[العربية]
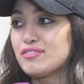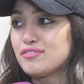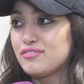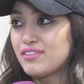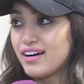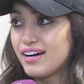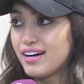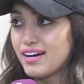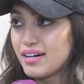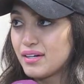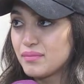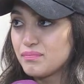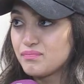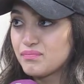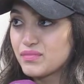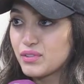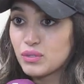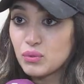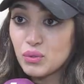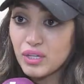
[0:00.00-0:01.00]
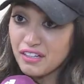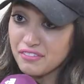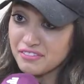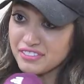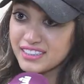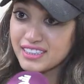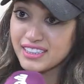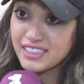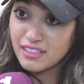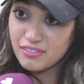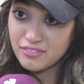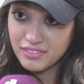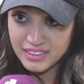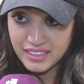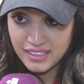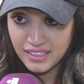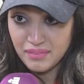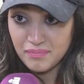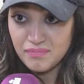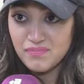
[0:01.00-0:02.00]
فوقفت ديك
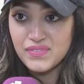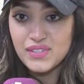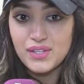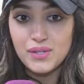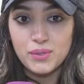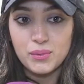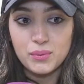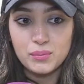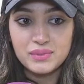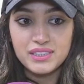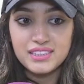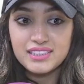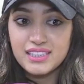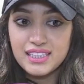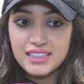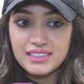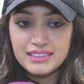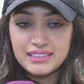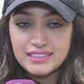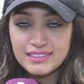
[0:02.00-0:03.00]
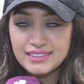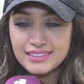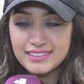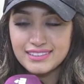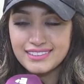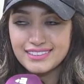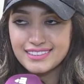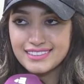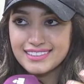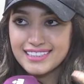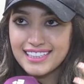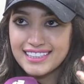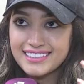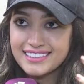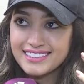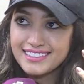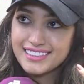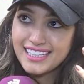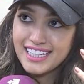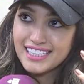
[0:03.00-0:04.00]
الفتره وبديت كن
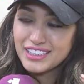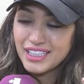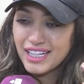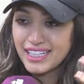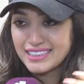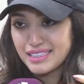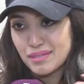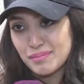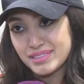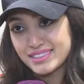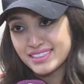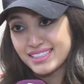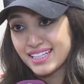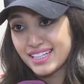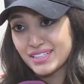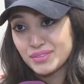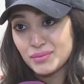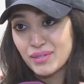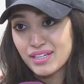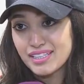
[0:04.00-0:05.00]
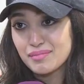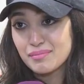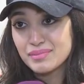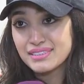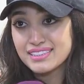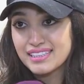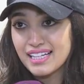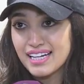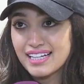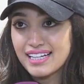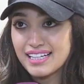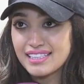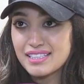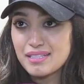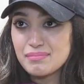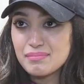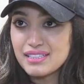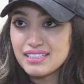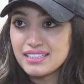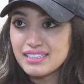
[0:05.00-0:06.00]
كنراجع حساباتي لانه انا من سطغ
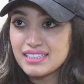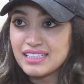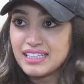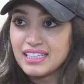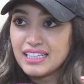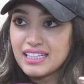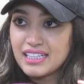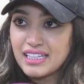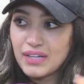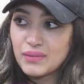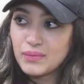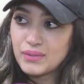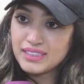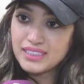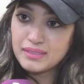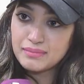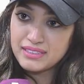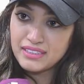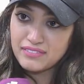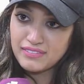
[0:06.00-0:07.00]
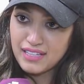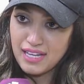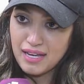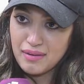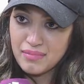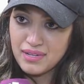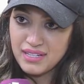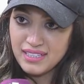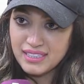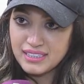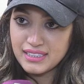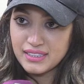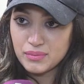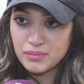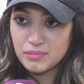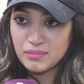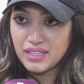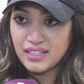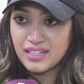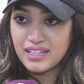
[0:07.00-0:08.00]
اكاديمي كانوا عندي بزاف الاعمال اللي
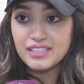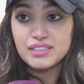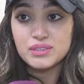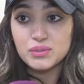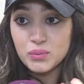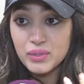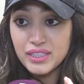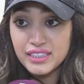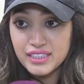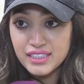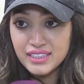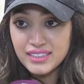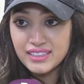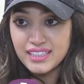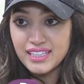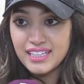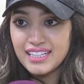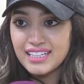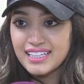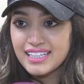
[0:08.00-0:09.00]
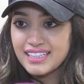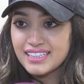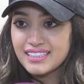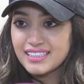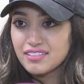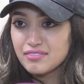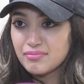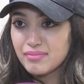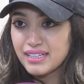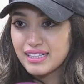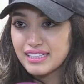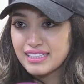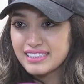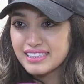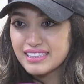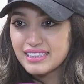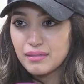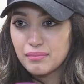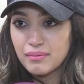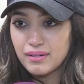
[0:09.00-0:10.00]
هما زوينين لكن كيف ما
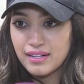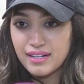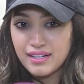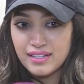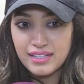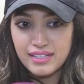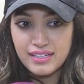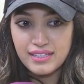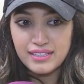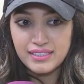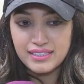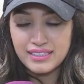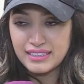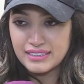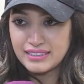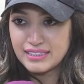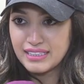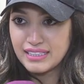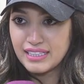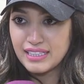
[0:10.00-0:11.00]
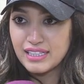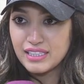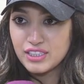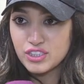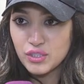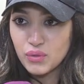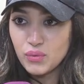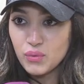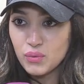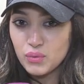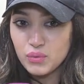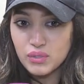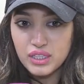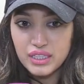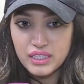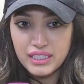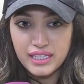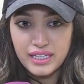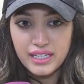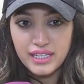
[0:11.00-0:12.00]
قلتي دابا يعني الجو
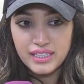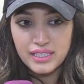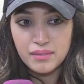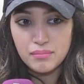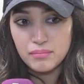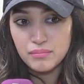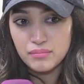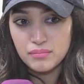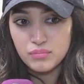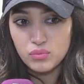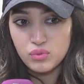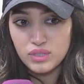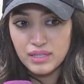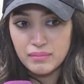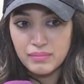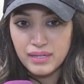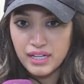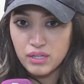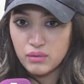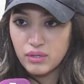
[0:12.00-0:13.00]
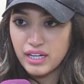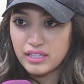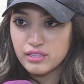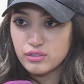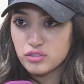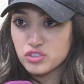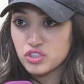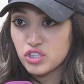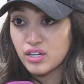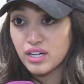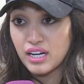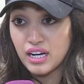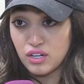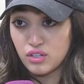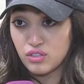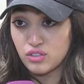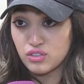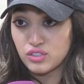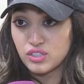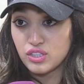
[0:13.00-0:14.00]
كيحكم ولا باغي واحد لو جونغ
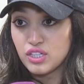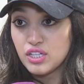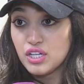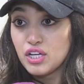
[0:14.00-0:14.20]
اخر